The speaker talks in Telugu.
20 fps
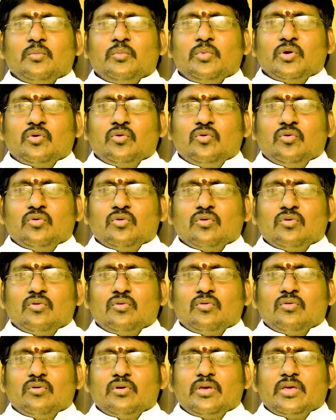మీకు
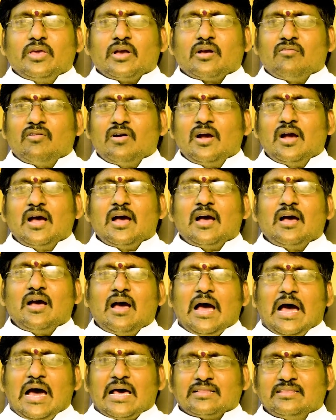ఎక్కువగా
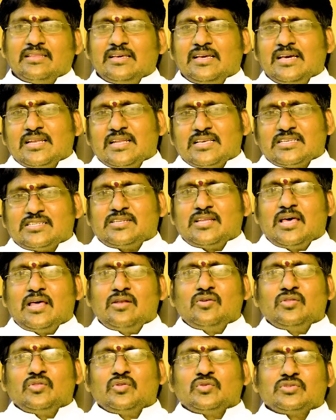ఆర్థిక
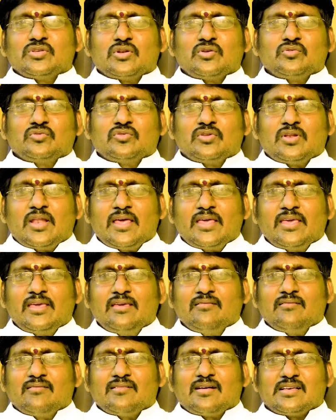నష్టాలు ఎందుకు జరుగుతున్నాయి
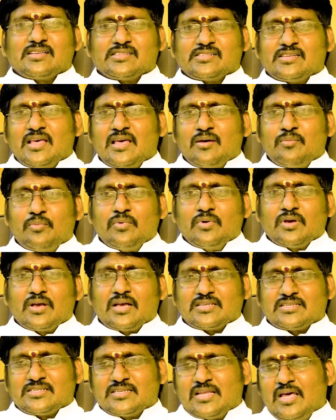కష్ట
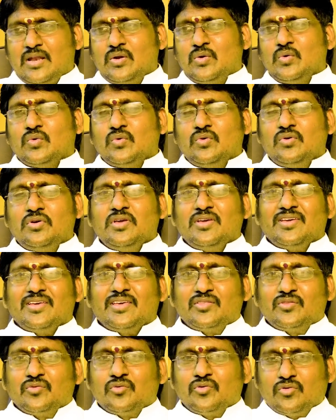కష్టాలు
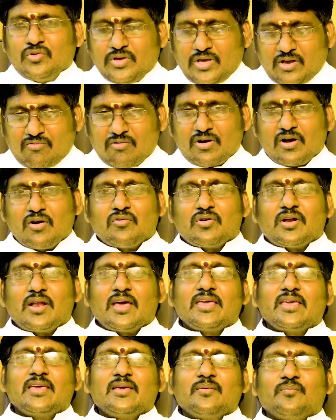ఎందుకు ఎక్కువగా
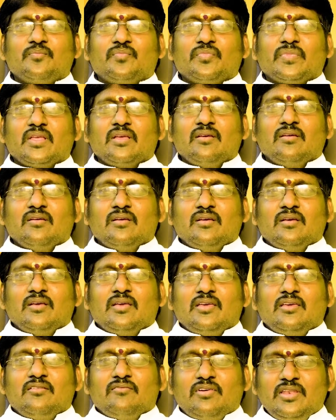ఉన్నాయి
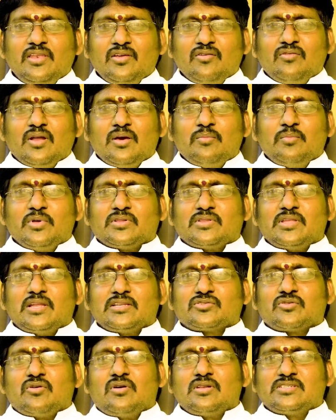ఇవన్నీ కూడా మీరు
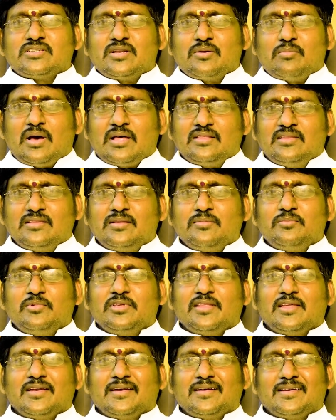తెలుసుకోవాల్సిన బాధ్యత
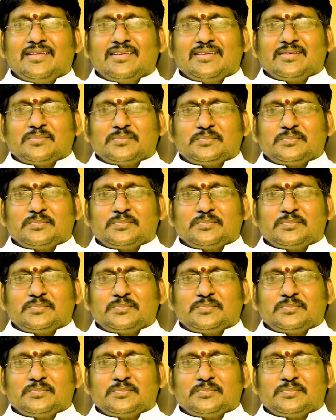మీదేనండి